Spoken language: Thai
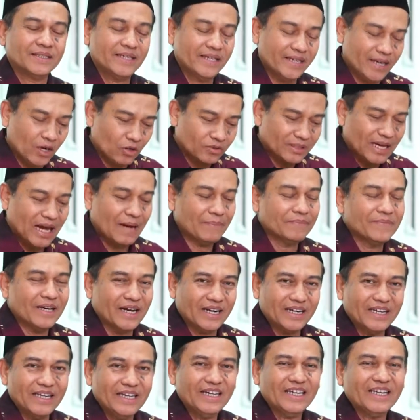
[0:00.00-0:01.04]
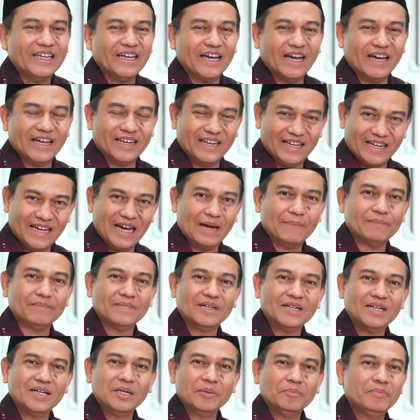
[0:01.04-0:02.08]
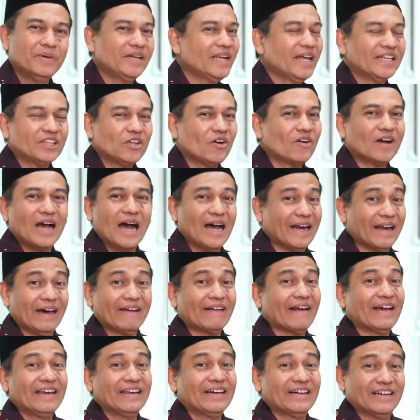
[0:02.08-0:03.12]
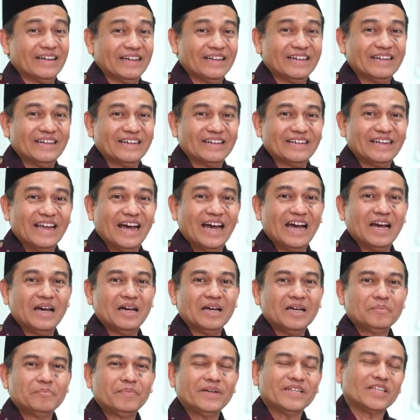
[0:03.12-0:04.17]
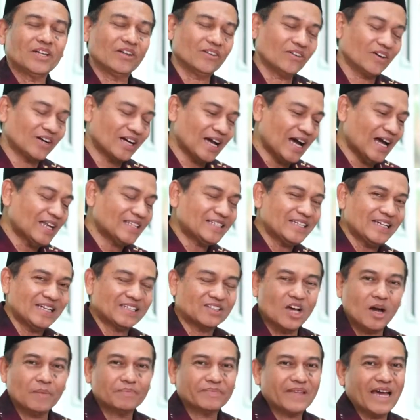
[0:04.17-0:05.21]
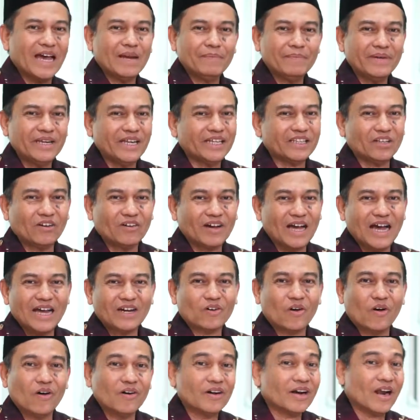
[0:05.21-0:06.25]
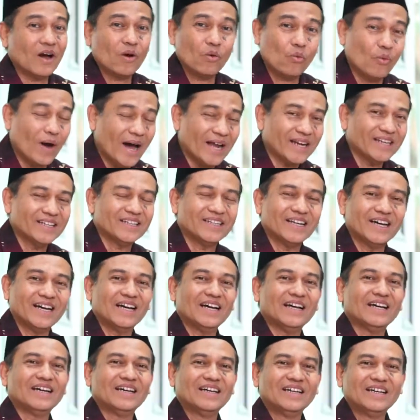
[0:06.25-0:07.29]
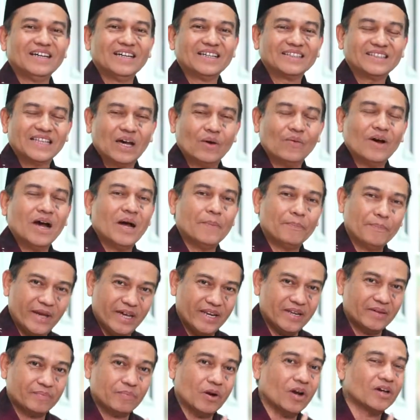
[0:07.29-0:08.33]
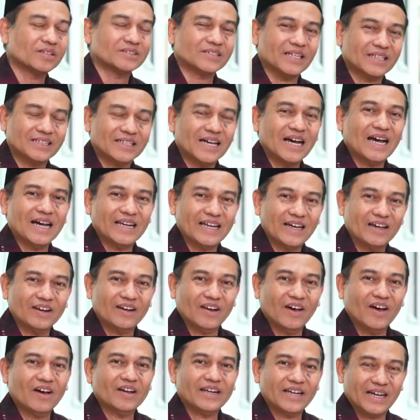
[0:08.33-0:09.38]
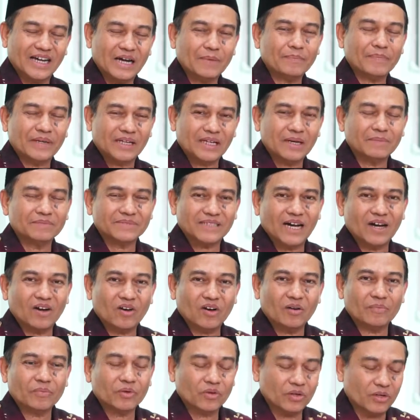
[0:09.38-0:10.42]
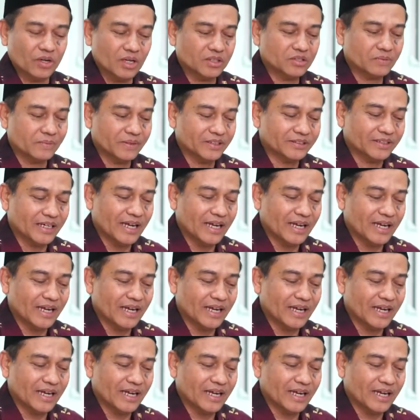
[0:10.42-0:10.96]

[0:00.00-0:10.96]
ที่เราทำอย่างนี้เนี่ยนะครับมิได้ต้องการอะไรเลยนะมิแต่ต้องการสิ่งตอบแทนมิได้ต้องการของรางวัลนะฮะแต่ว่าเป็นเพราะศรัทธาในอัลลอฮ์นะครับเป็นคำสั่งของพระองค์อัลลอฮ์ซุบฮานะ